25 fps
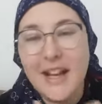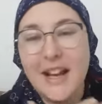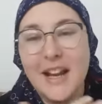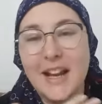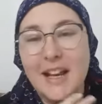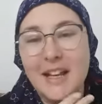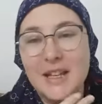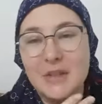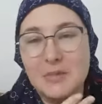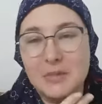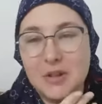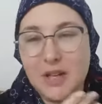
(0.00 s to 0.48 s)

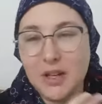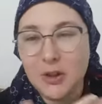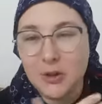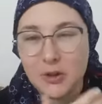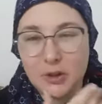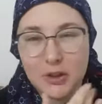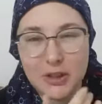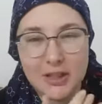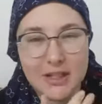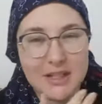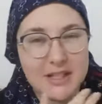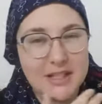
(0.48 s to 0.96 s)
Les voy a
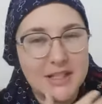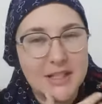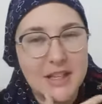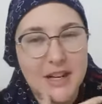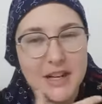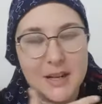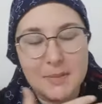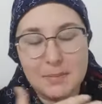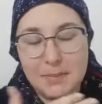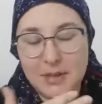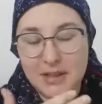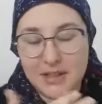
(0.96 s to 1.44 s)
contar así
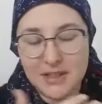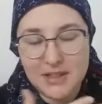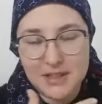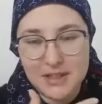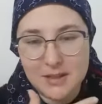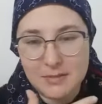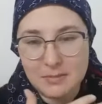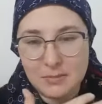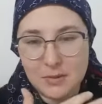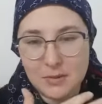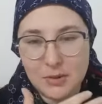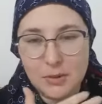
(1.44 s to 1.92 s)

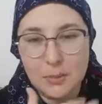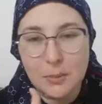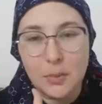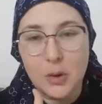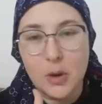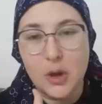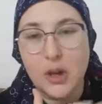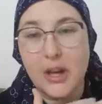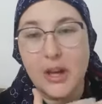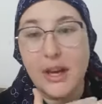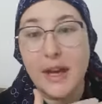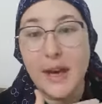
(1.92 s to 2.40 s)
rapidísimo
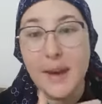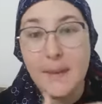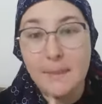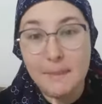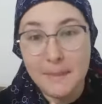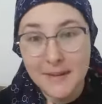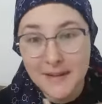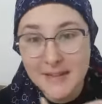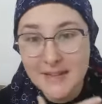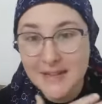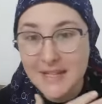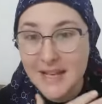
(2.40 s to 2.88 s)
por qué
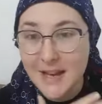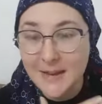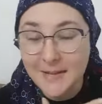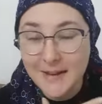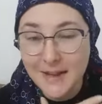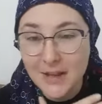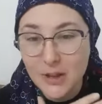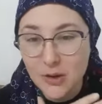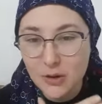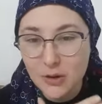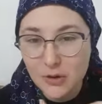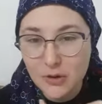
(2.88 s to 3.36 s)
pensaba
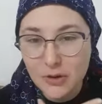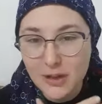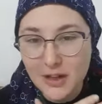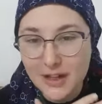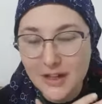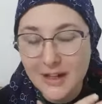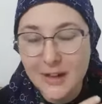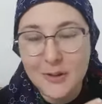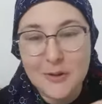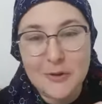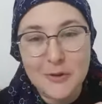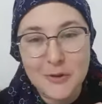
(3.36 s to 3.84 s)
yo que
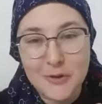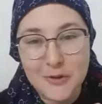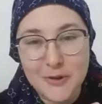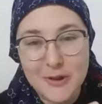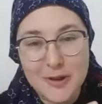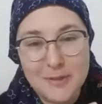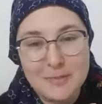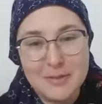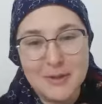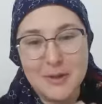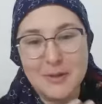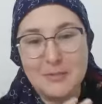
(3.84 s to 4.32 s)
era
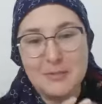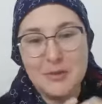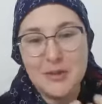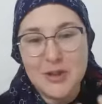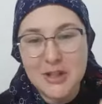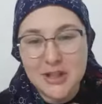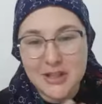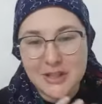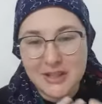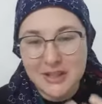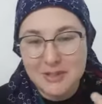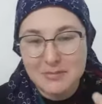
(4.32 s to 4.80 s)
corona, porque
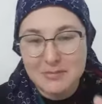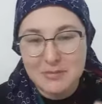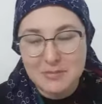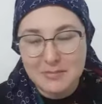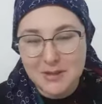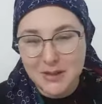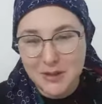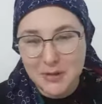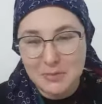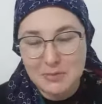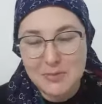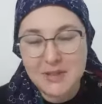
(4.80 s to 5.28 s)
mucha gente me
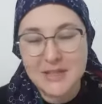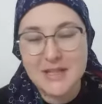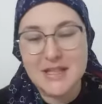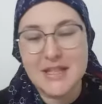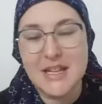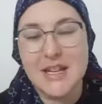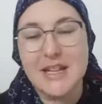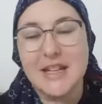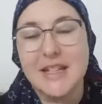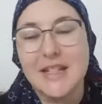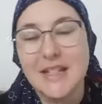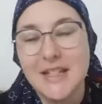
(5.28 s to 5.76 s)
mandó
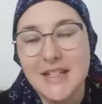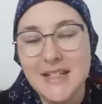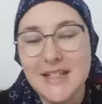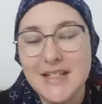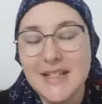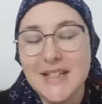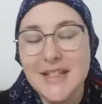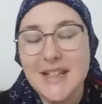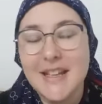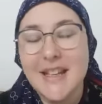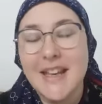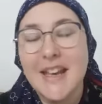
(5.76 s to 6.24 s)
mensajes.